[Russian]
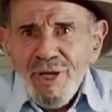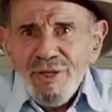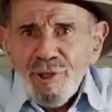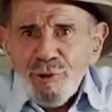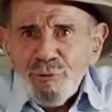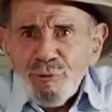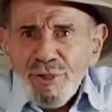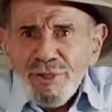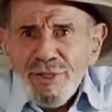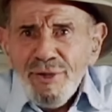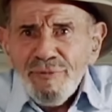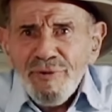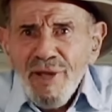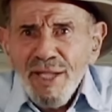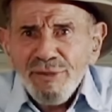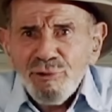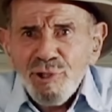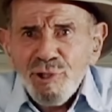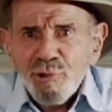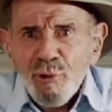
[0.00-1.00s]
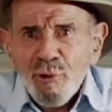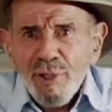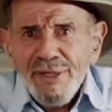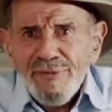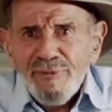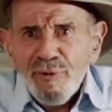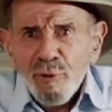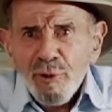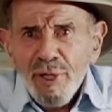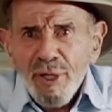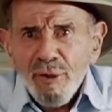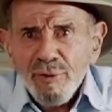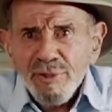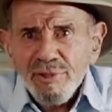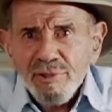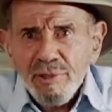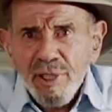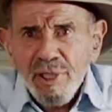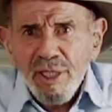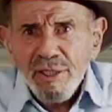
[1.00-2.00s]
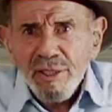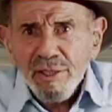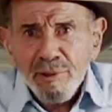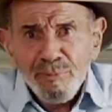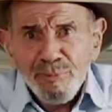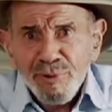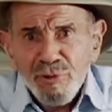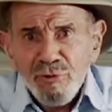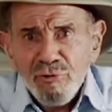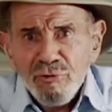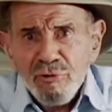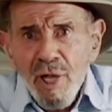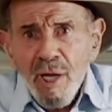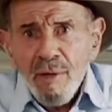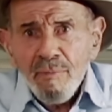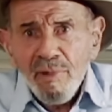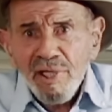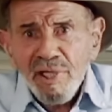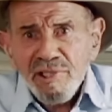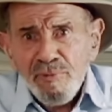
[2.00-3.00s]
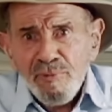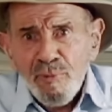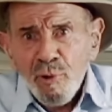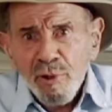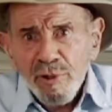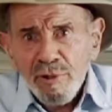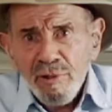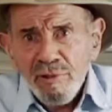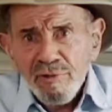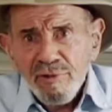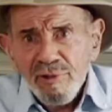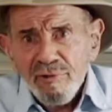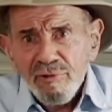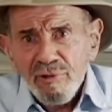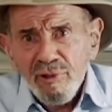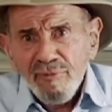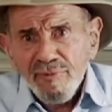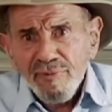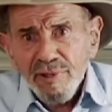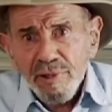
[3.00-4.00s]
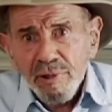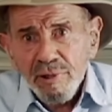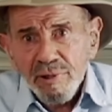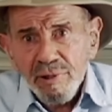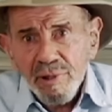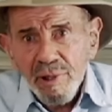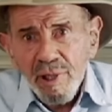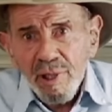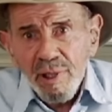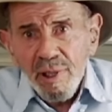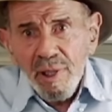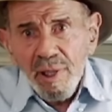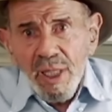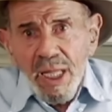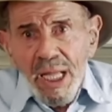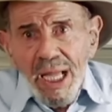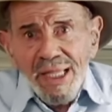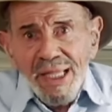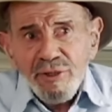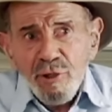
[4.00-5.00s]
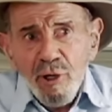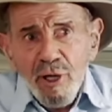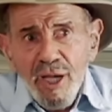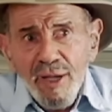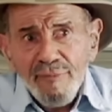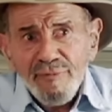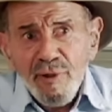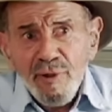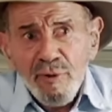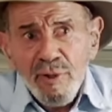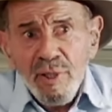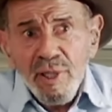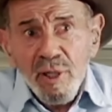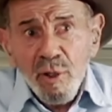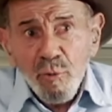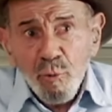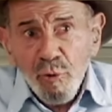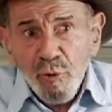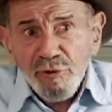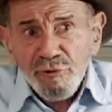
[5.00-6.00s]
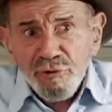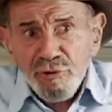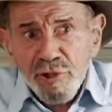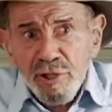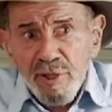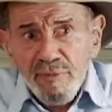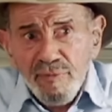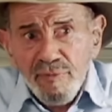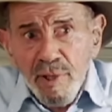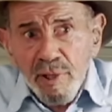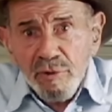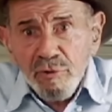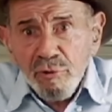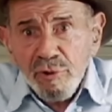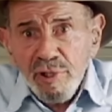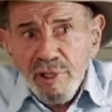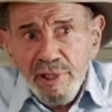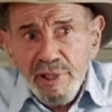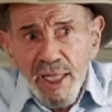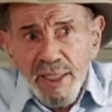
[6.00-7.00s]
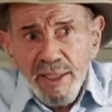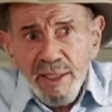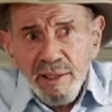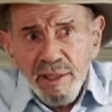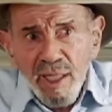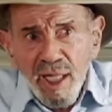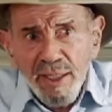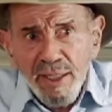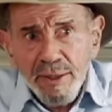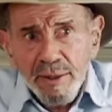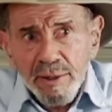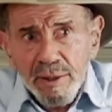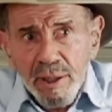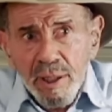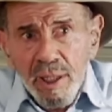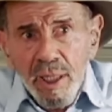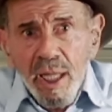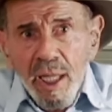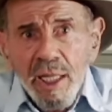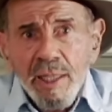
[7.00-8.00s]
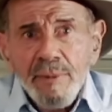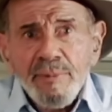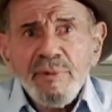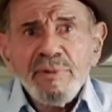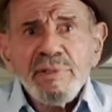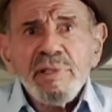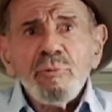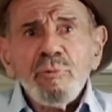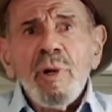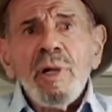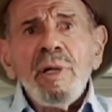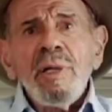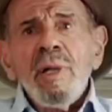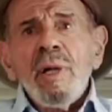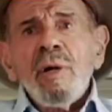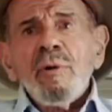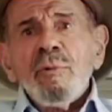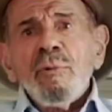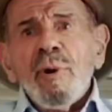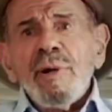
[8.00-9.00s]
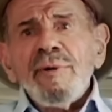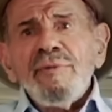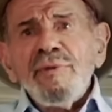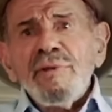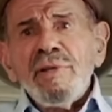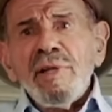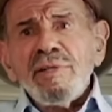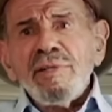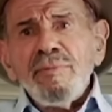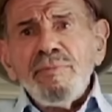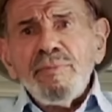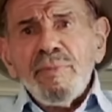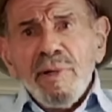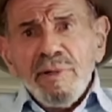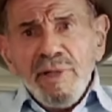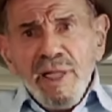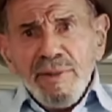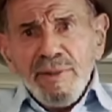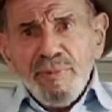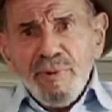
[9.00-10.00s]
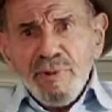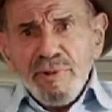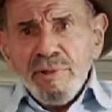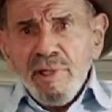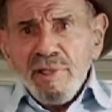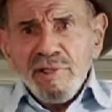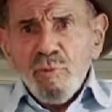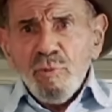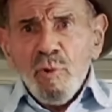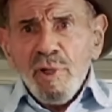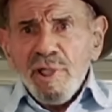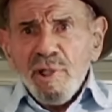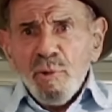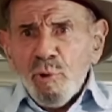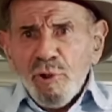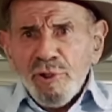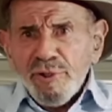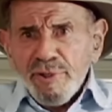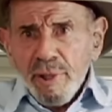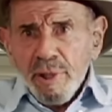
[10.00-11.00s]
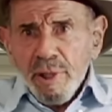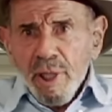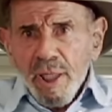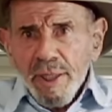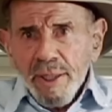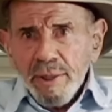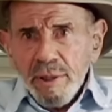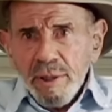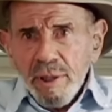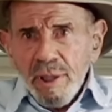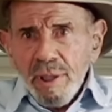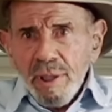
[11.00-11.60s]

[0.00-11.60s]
Завод, работающий круглые сутки, будет производить намного больше товаров. Таким образом, будут дневные и ночные рабочие смены. Спрашивают, а что, если кто-то не захочет работать в ночь?